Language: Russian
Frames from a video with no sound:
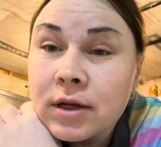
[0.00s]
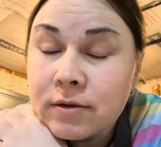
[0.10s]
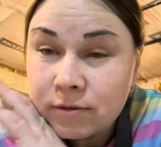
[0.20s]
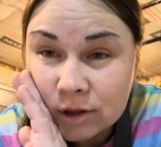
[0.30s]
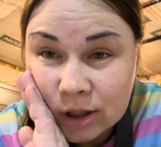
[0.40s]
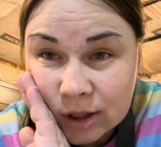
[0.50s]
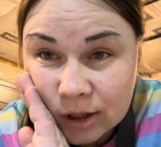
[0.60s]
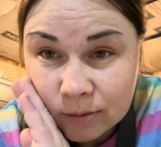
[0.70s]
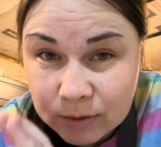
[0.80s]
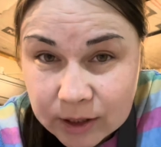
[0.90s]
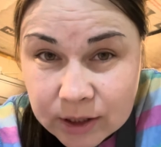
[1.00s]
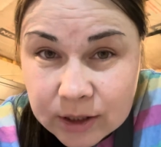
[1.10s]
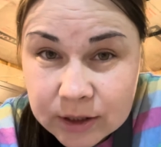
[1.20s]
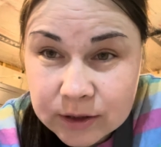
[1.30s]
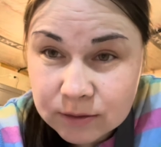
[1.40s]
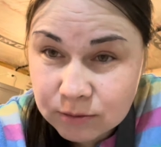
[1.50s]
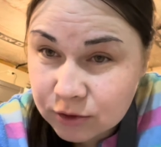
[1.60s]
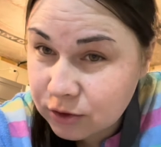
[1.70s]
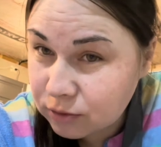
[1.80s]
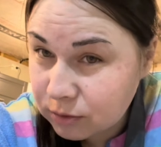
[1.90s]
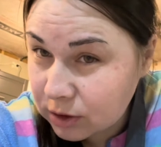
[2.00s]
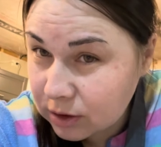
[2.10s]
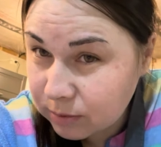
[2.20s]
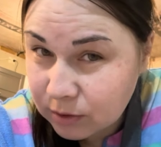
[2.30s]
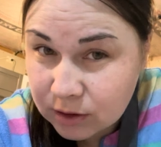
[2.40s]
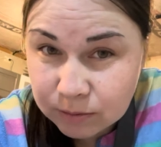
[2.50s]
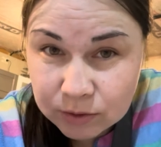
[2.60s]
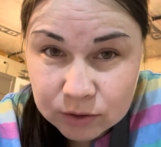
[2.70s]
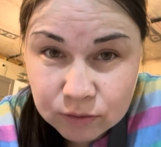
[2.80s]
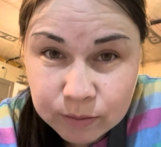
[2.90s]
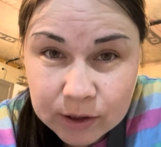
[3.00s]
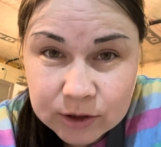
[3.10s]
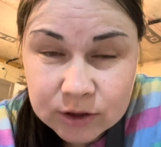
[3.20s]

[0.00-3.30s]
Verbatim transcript: Вот, я такая бледненькая немножко, у меня гемоглобин упал.